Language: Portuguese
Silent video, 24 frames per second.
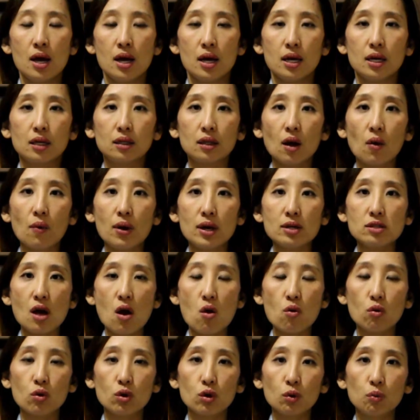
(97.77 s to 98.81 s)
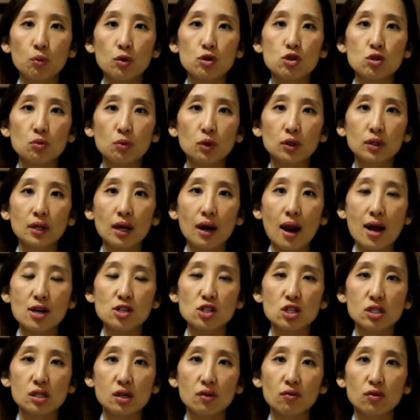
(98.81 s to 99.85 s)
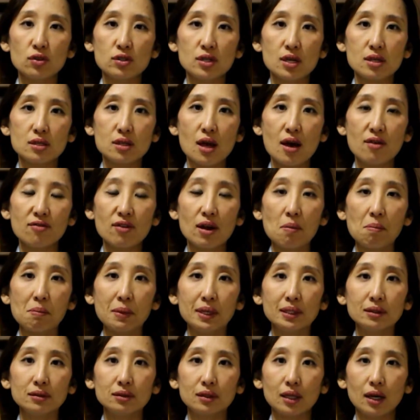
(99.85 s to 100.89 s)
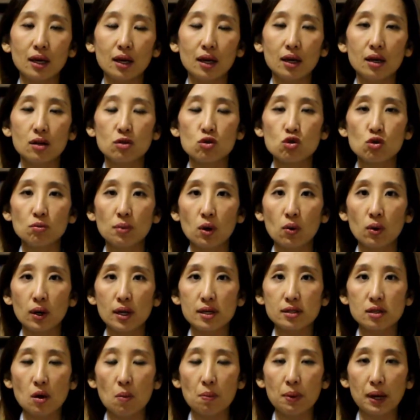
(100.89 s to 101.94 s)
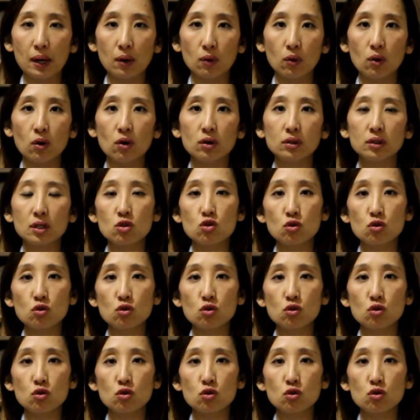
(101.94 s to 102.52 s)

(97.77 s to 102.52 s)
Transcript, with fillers: Então esse é um grupo de modelagens que vocês devem manter de uma coleção para outra,